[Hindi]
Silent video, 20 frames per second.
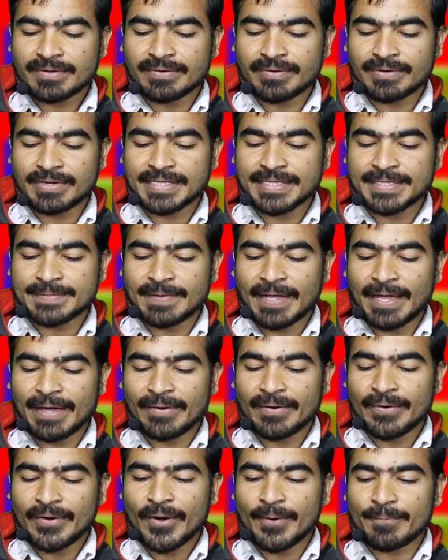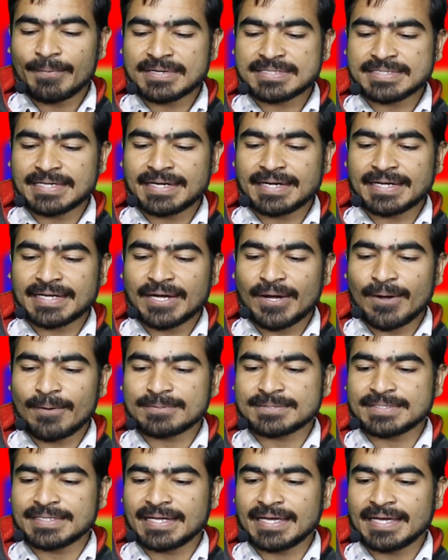और इधर में ऑफर सेंटर का
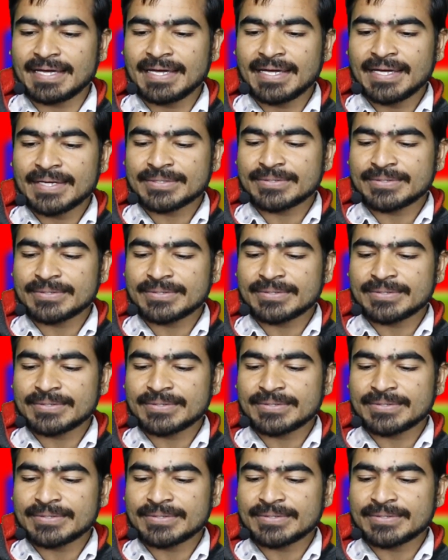ऑप्शन है